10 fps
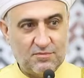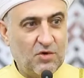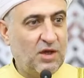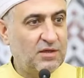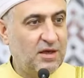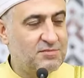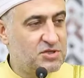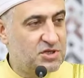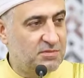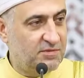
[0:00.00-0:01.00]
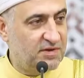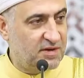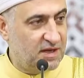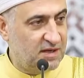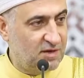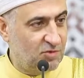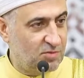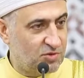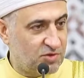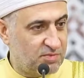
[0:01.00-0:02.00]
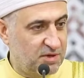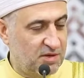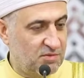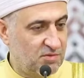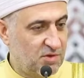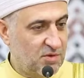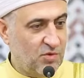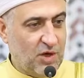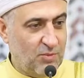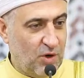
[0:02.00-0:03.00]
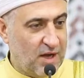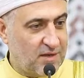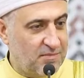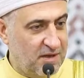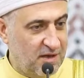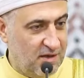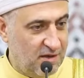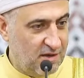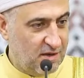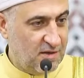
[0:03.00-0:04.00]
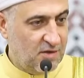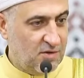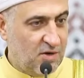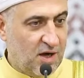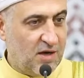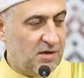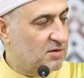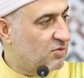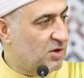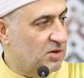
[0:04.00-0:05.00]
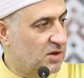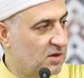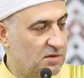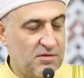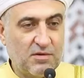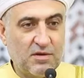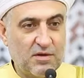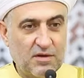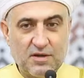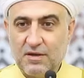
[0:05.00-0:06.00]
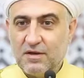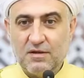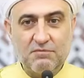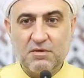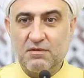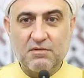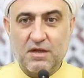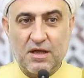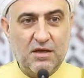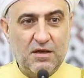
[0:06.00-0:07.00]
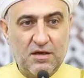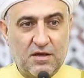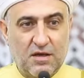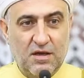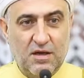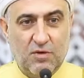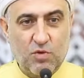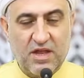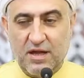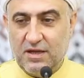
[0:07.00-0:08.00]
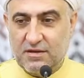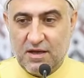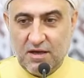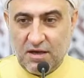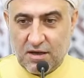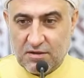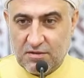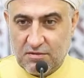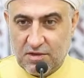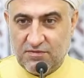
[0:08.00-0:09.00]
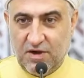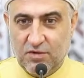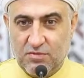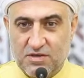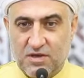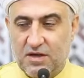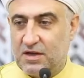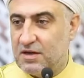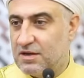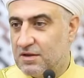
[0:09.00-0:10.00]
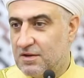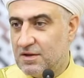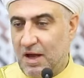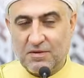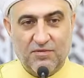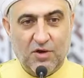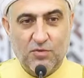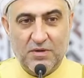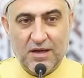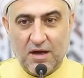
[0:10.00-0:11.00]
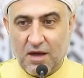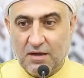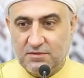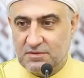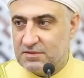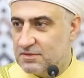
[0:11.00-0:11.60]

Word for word: وقاعدين عم نجيب الفنانين والمطربين والملاكمين اه وال كل كل حثاله اهل الارض ندفع لهم مصاري عم ندفع لهم مليارات